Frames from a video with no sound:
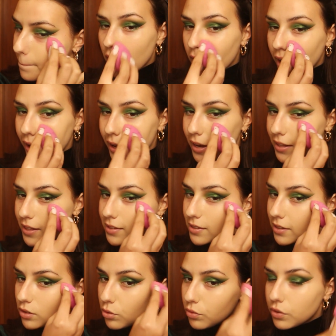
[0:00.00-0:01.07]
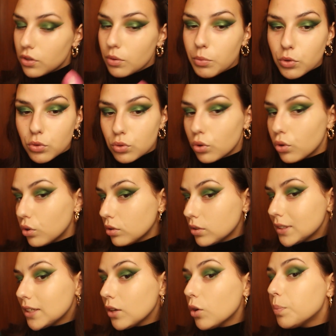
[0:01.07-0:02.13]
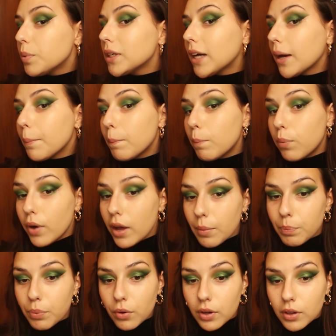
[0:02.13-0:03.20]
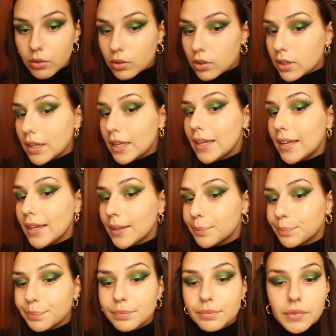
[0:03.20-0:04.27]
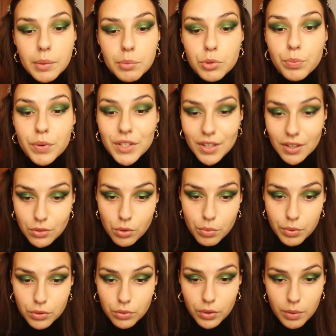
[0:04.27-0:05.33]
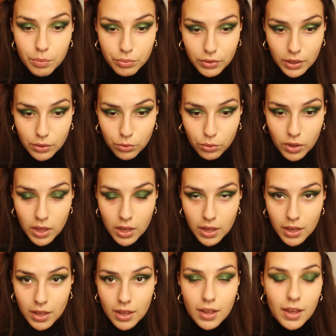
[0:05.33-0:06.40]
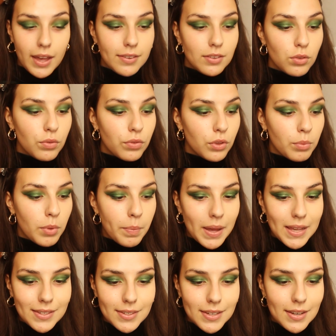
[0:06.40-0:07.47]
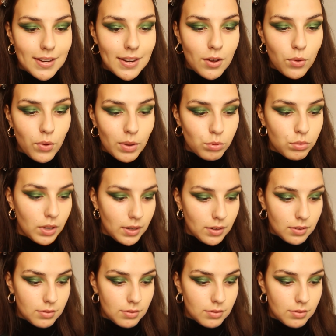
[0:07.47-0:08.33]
Ok, ela é sem dúvida o meu tom e eu apliquei bué pouco e temos bastante cobertura, portanto, é sem dúvida uma base a não abusar.